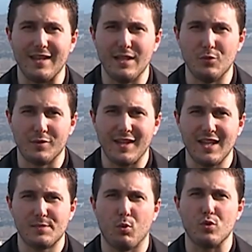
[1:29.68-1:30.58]
Il est de
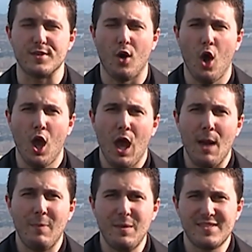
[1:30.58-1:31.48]
13%,
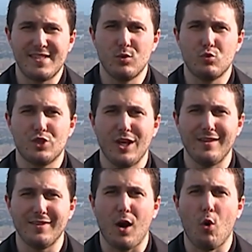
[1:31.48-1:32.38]
même si Luchan
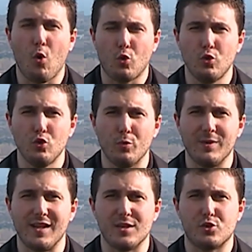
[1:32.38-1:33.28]
n'a aucune
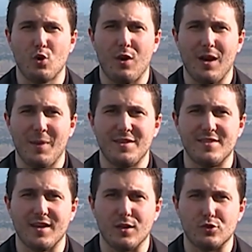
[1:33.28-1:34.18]
obligation en la matière.